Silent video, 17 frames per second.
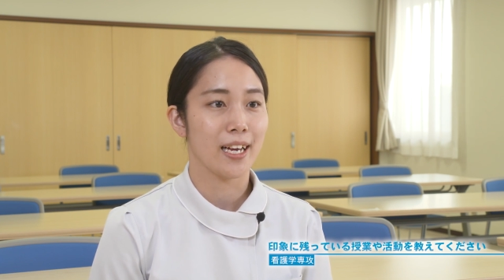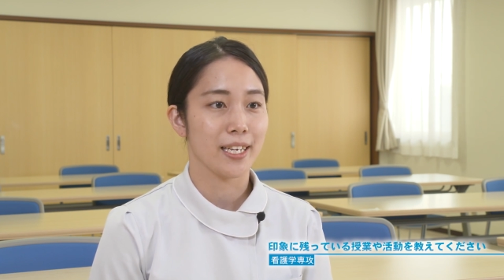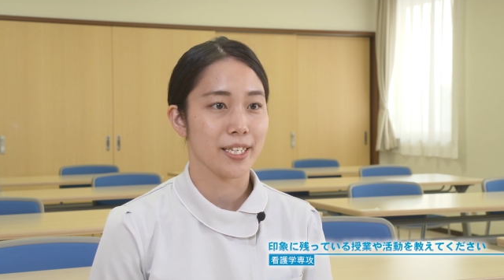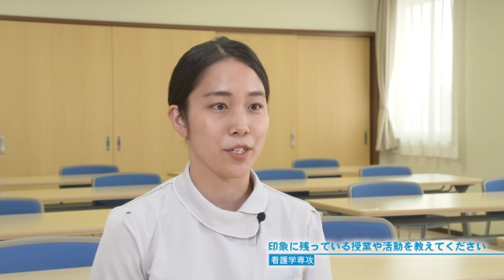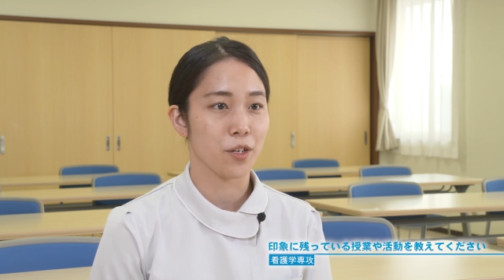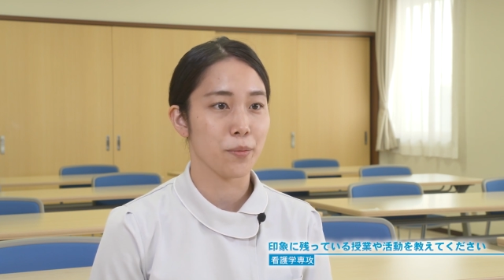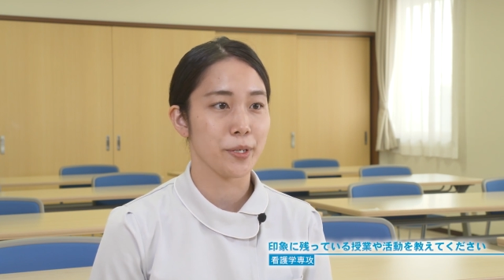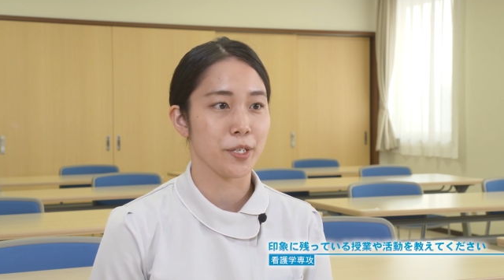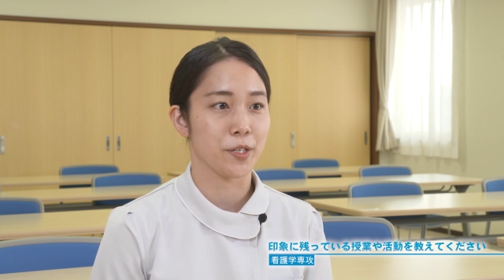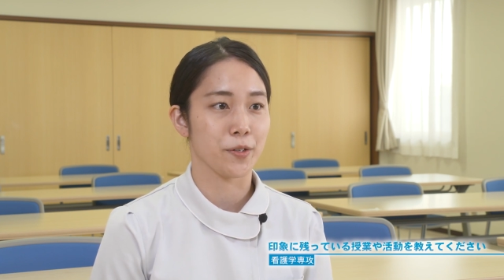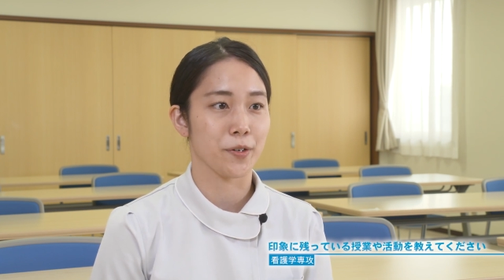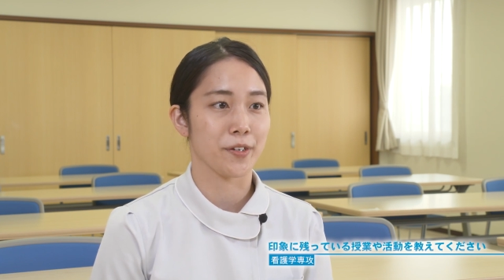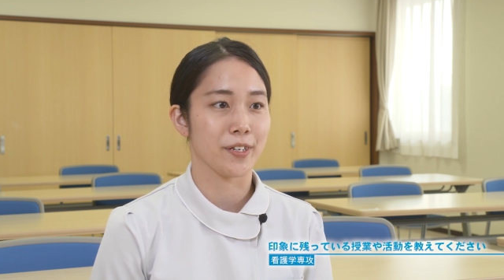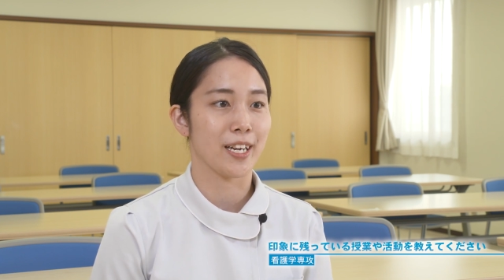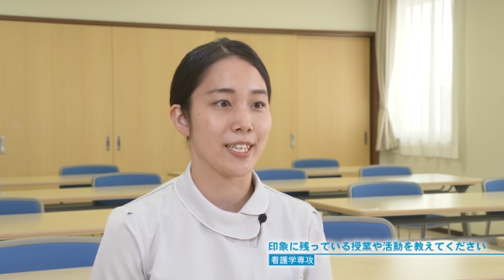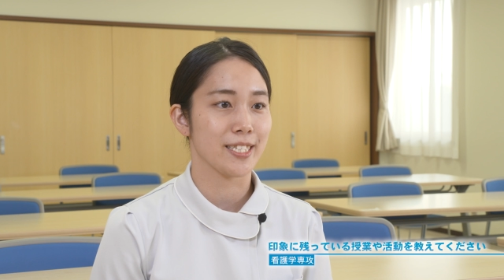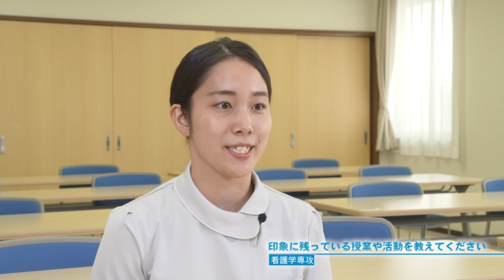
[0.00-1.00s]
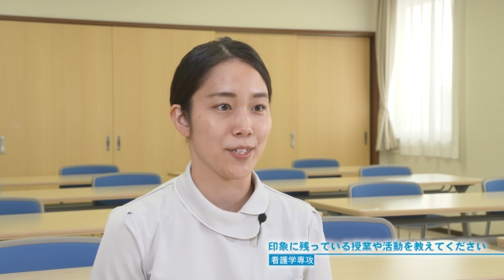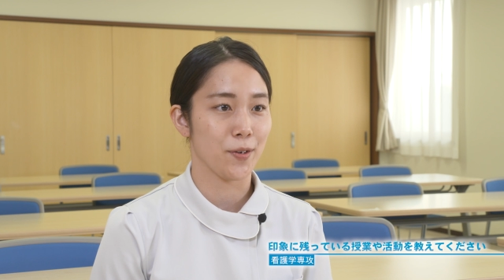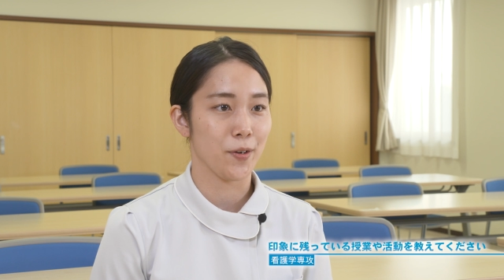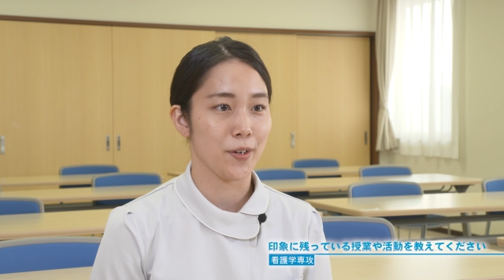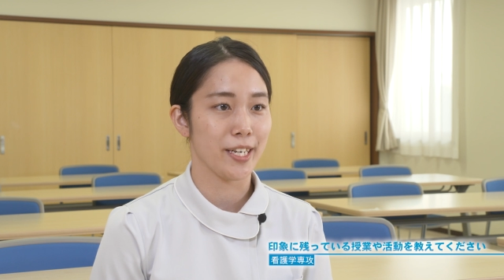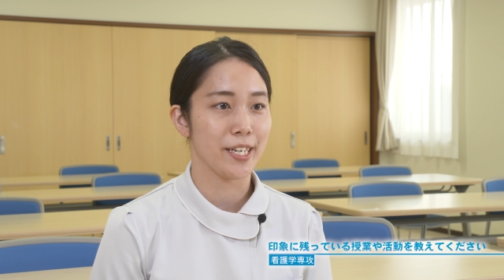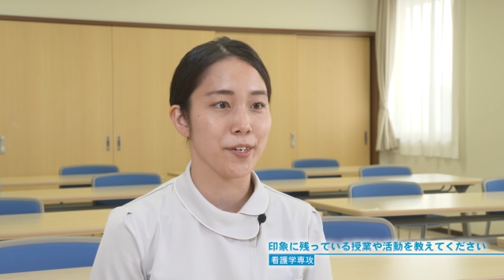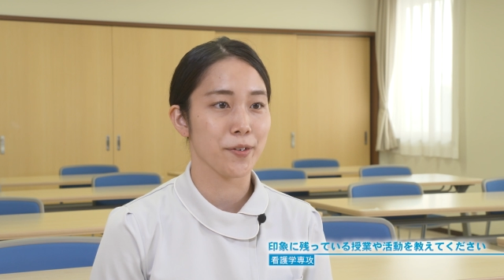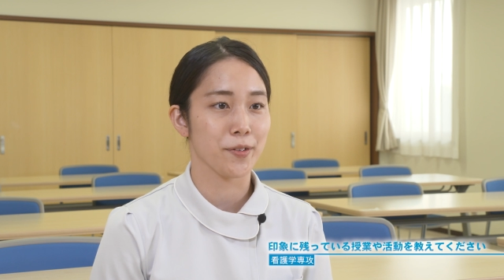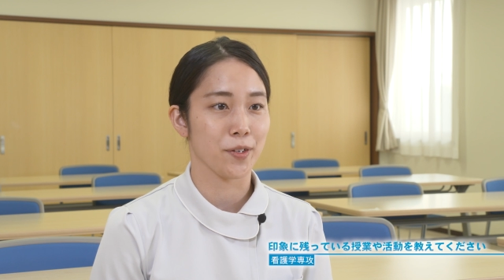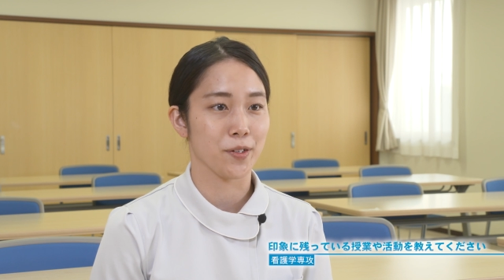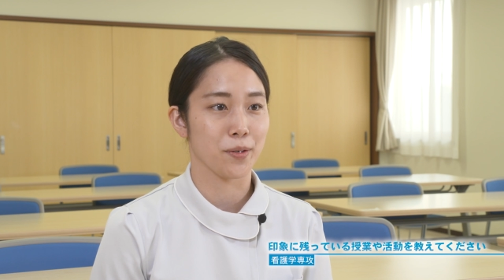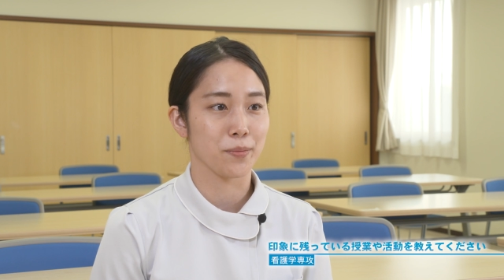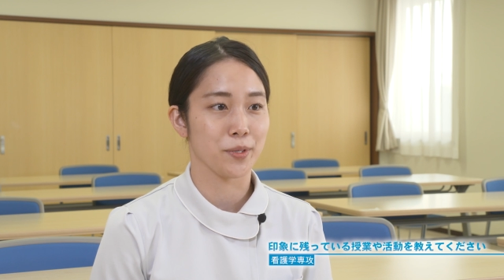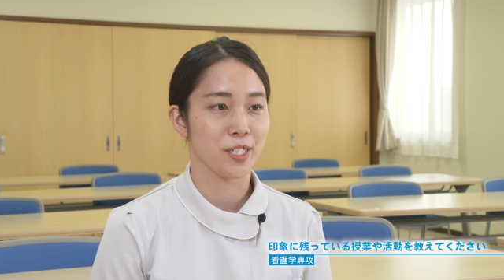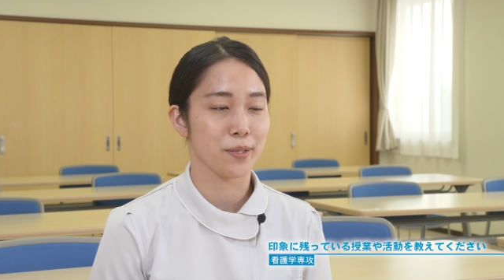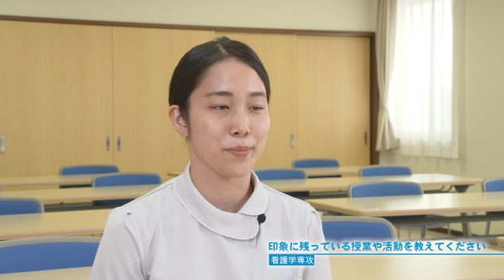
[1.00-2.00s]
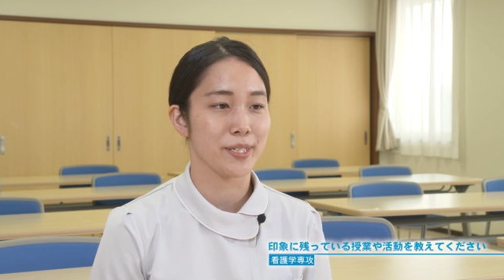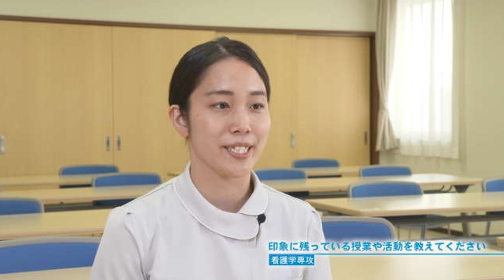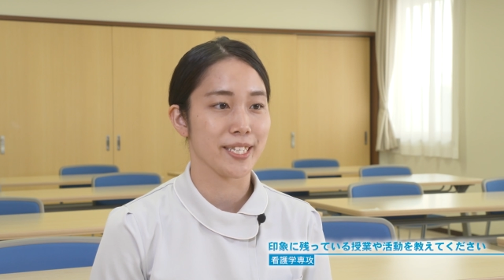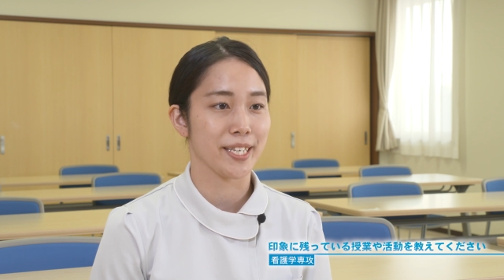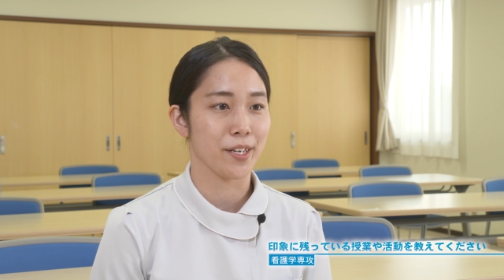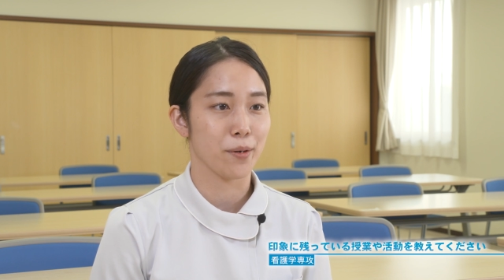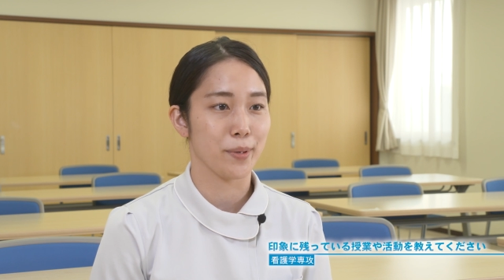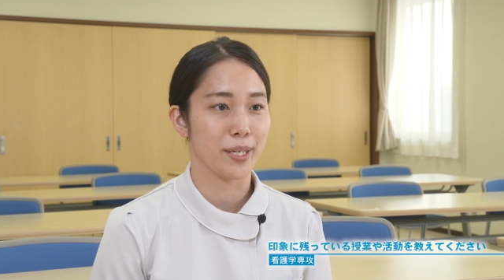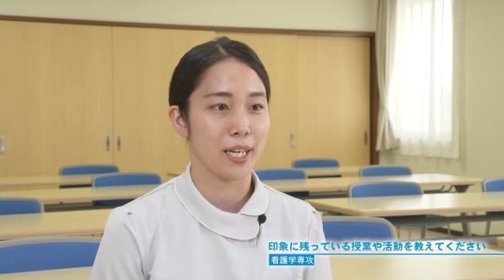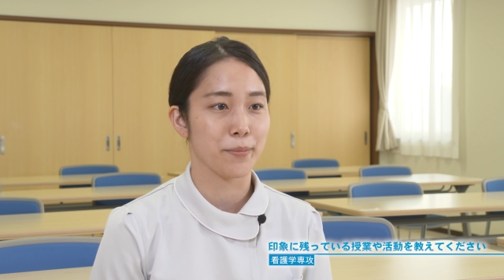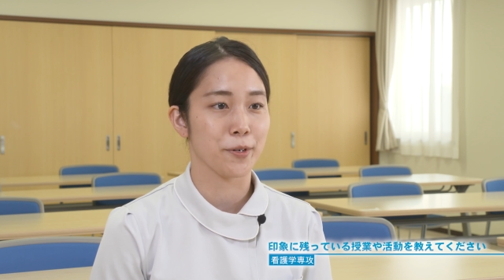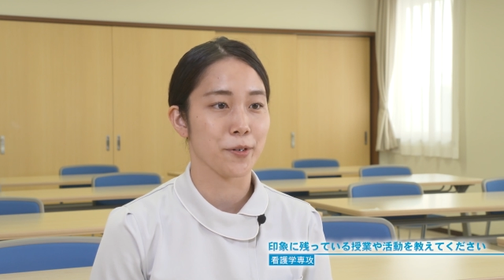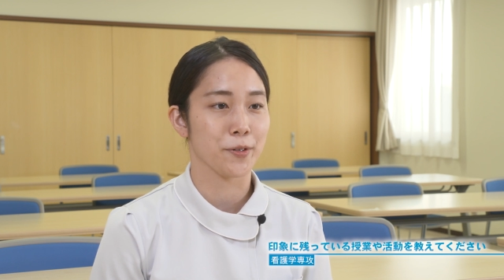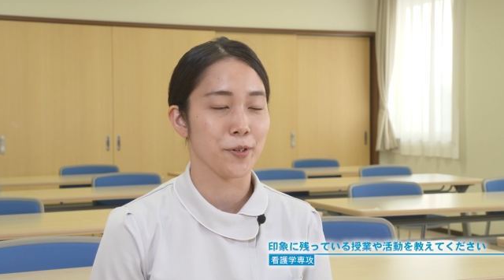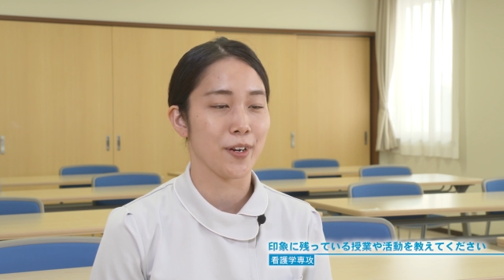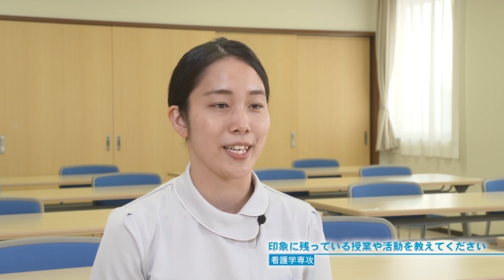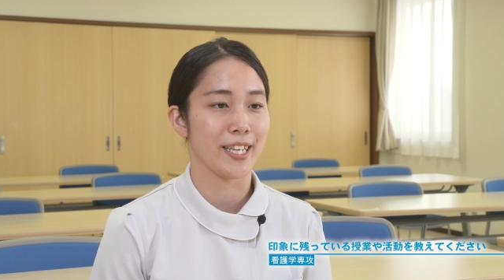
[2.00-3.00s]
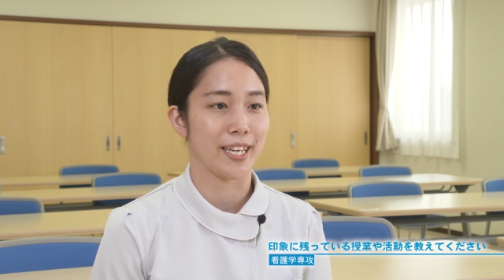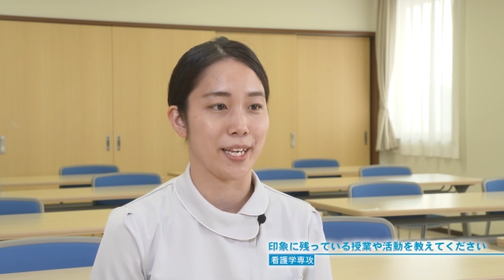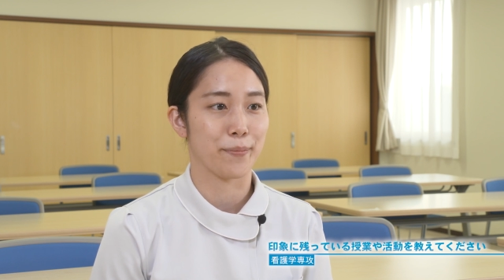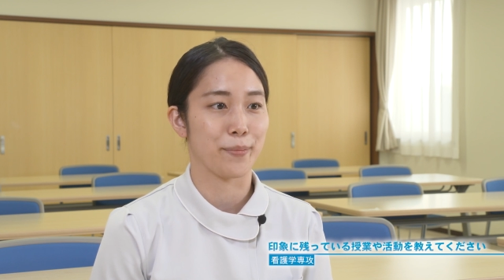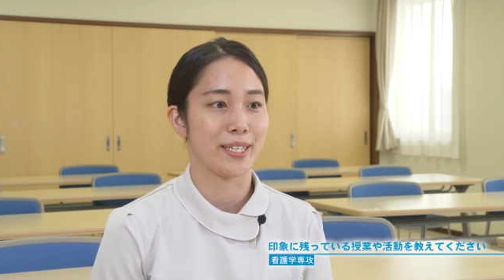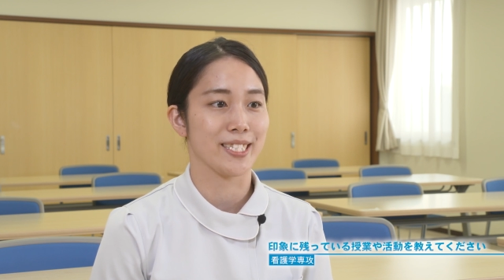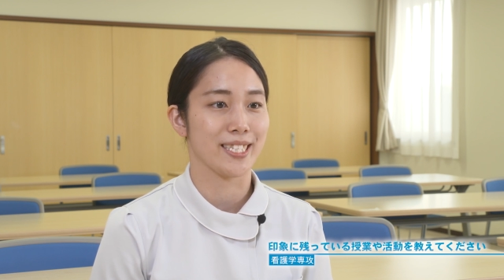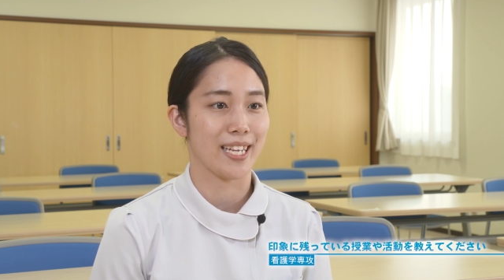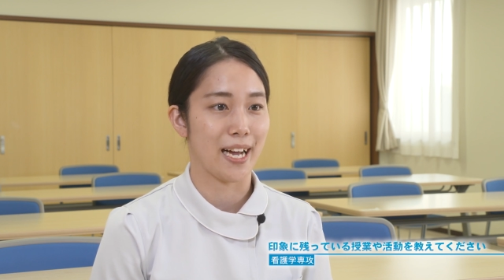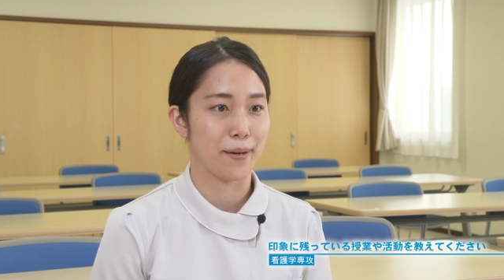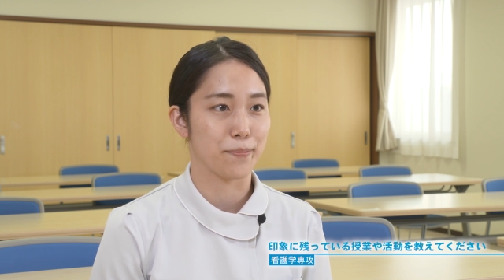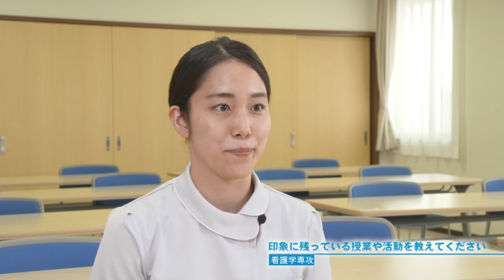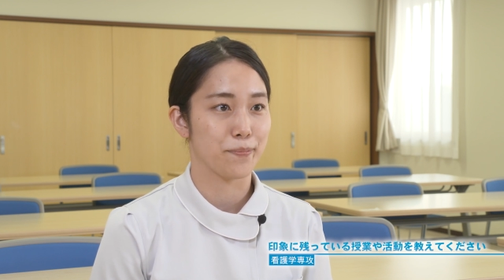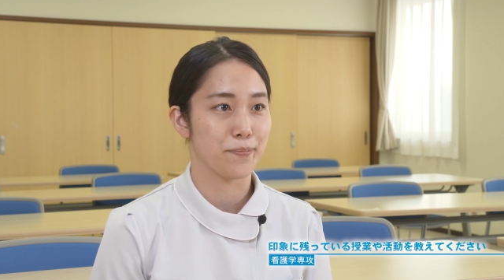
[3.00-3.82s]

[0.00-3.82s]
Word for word: 人々の暮らしと医療との結びつきを学ぶことができました